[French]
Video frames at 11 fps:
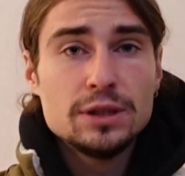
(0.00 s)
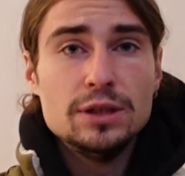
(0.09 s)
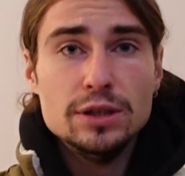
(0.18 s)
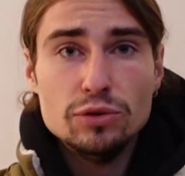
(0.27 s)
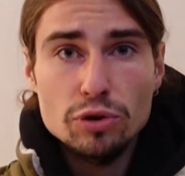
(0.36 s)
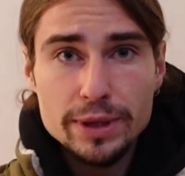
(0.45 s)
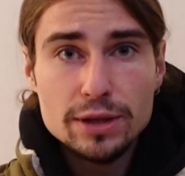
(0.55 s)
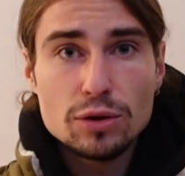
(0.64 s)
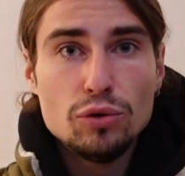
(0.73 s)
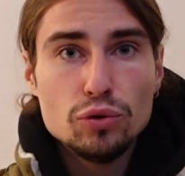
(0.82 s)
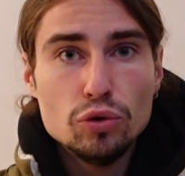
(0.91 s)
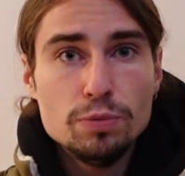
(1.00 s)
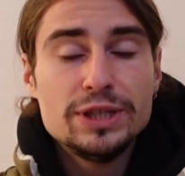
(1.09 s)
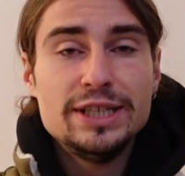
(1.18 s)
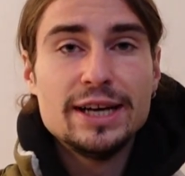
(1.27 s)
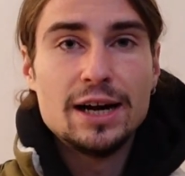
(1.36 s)
qui domine dans le groupe,
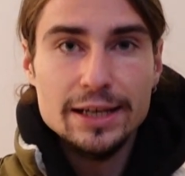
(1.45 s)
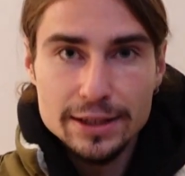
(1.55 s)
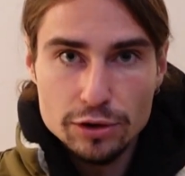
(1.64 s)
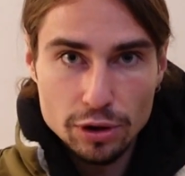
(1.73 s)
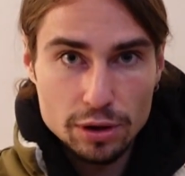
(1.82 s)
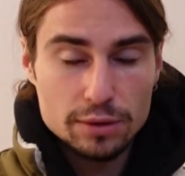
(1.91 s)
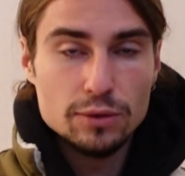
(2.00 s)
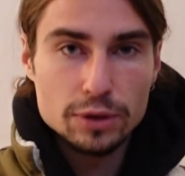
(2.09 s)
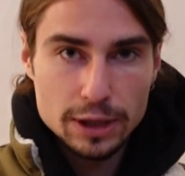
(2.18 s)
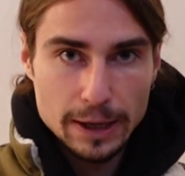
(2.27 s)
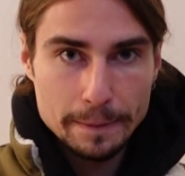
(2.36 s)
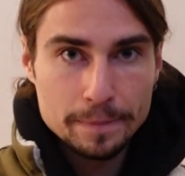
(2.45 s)
qui est un leader, ok